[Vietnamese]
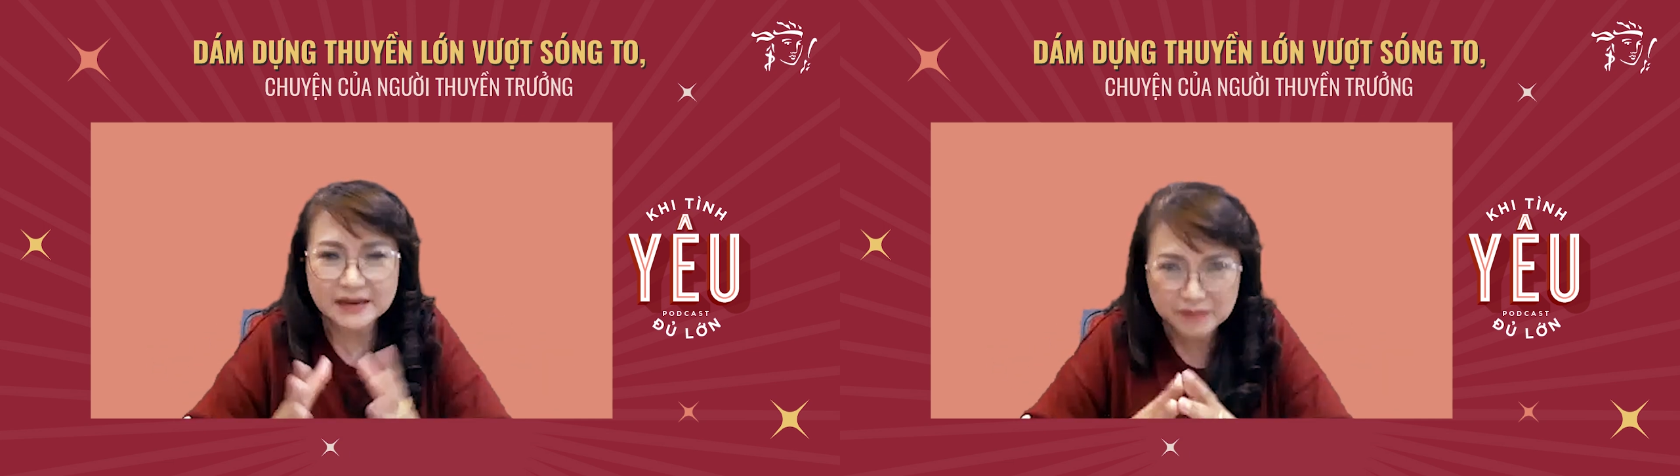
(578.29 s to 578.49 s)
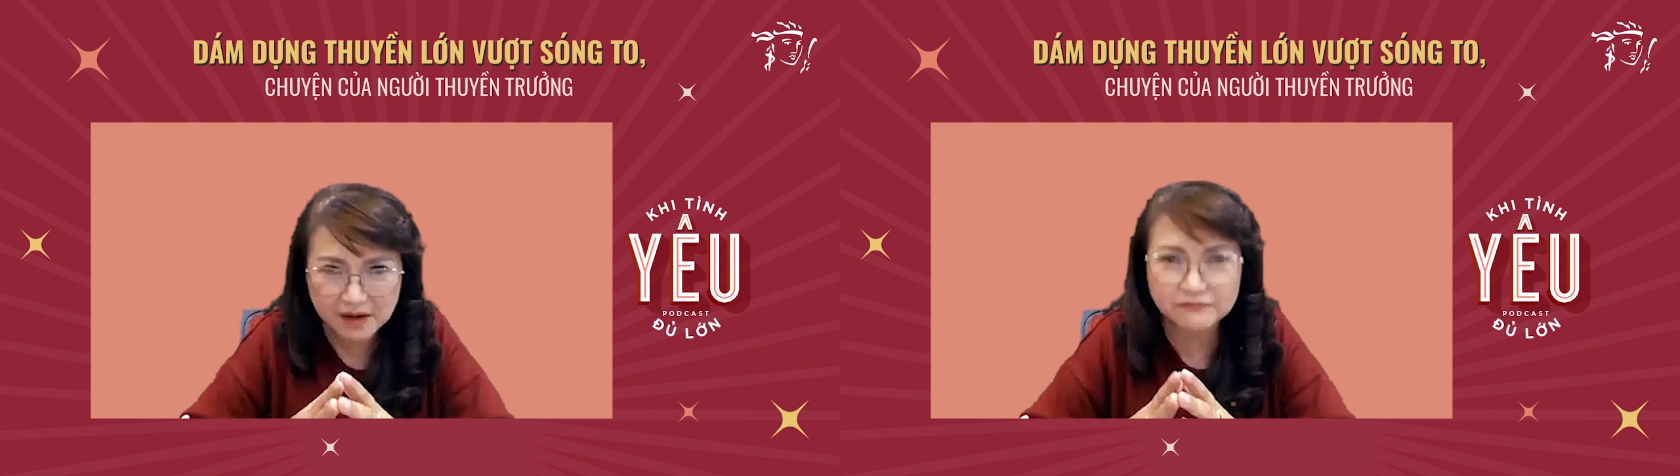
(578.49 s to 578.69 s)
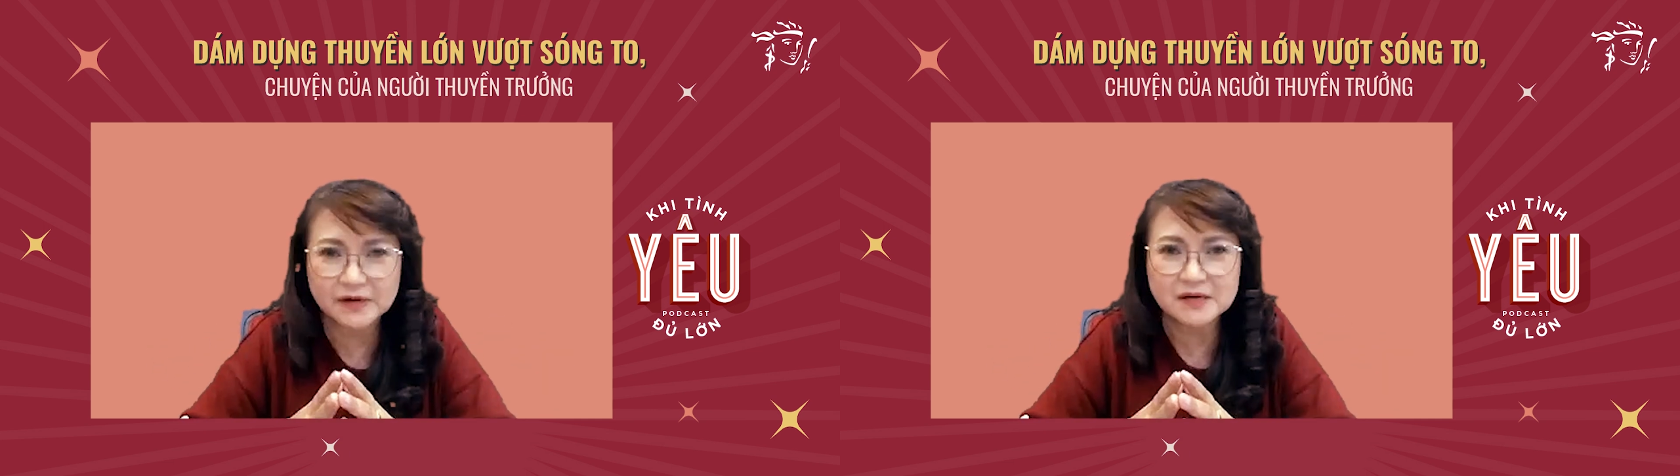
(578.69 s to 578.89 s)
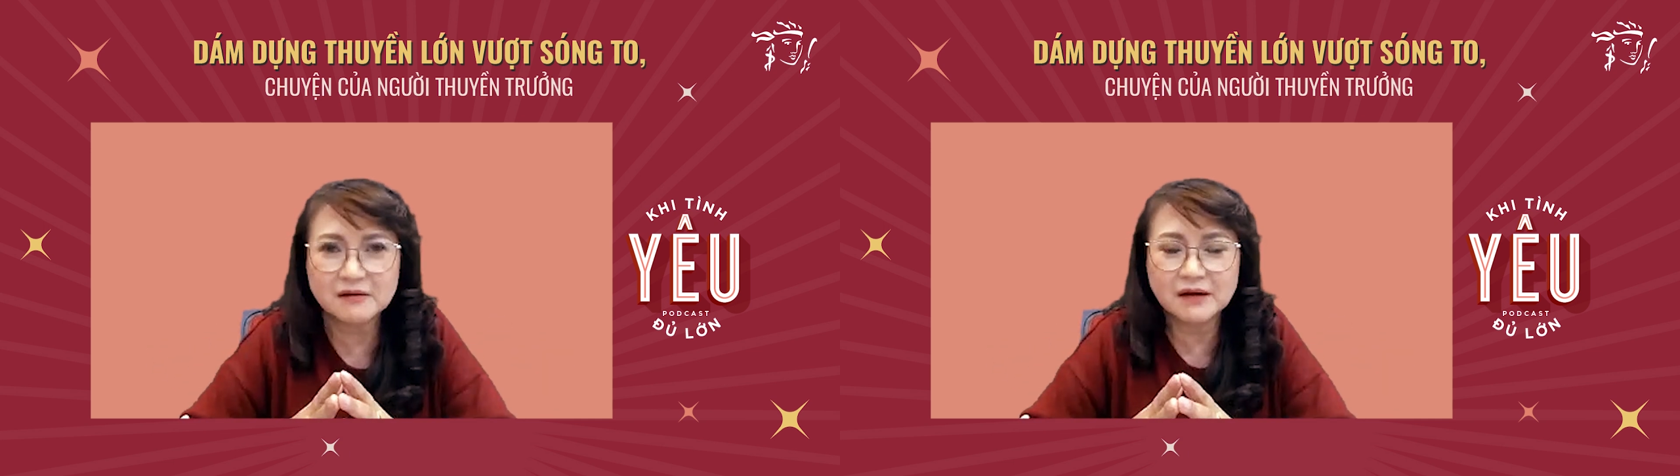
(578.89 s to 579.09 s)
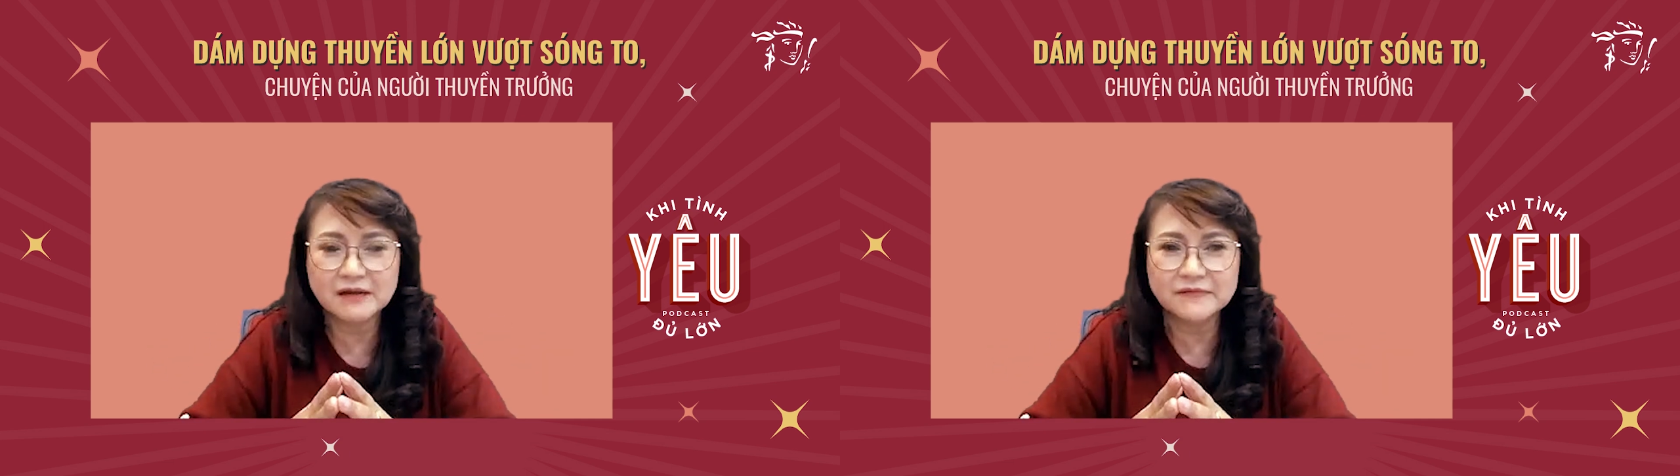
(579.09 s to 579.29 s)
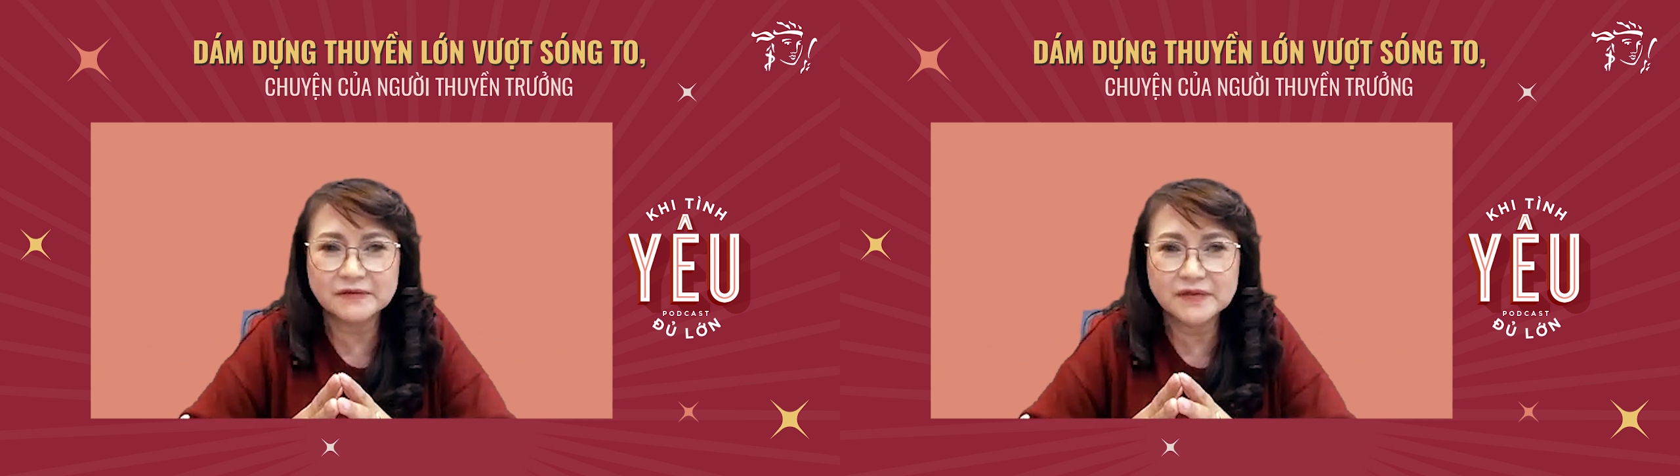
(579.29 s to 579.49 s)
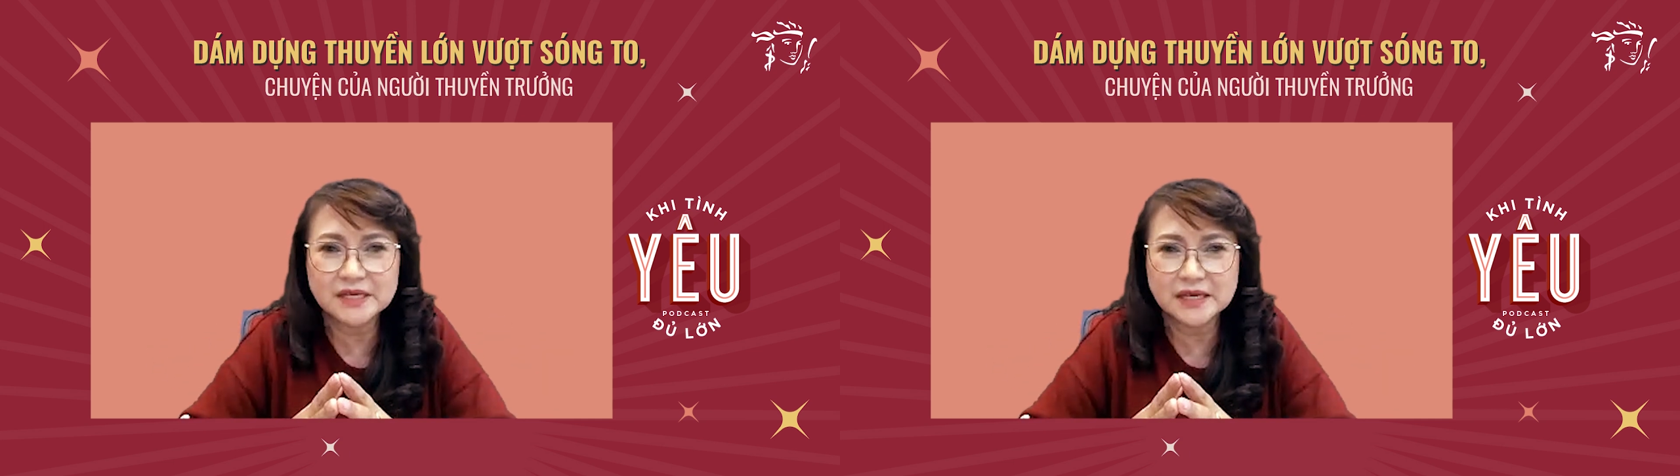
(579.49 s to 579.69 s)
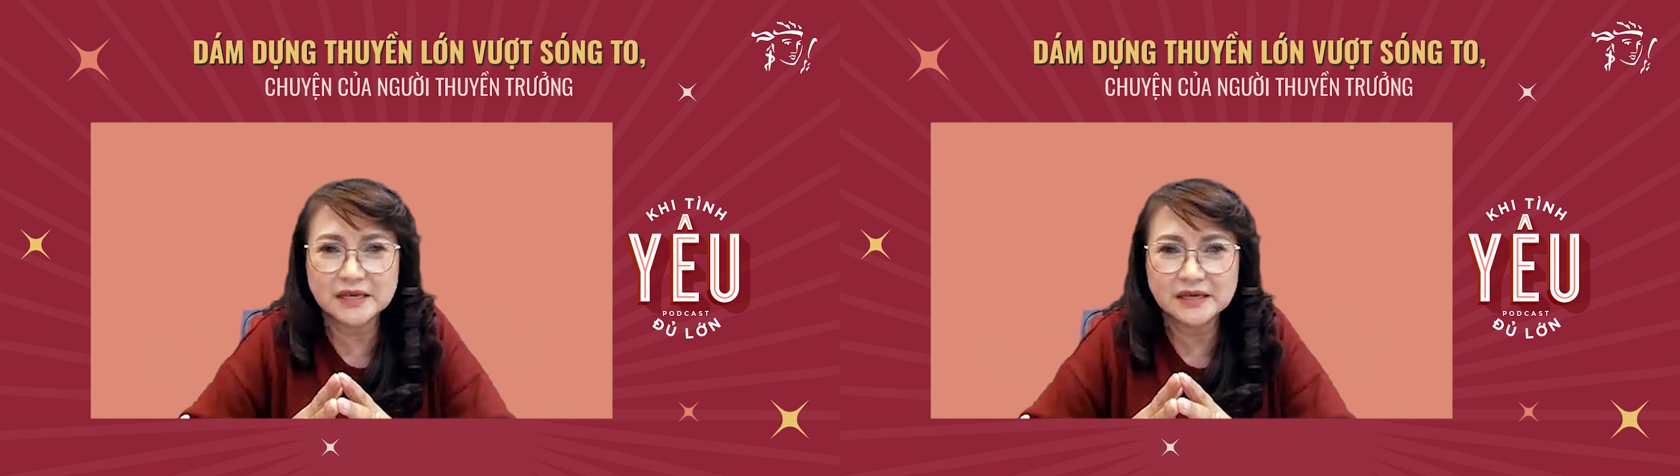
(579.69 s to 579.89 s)
năm họ vẫn còn làm việc với
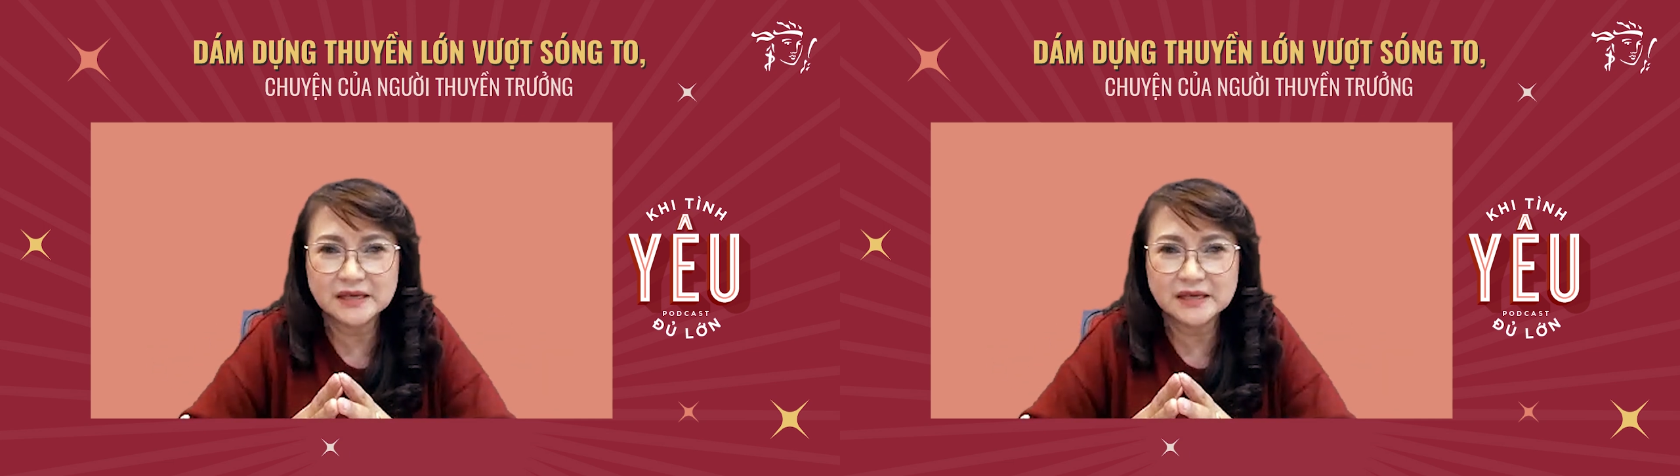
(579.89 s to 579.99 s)
chị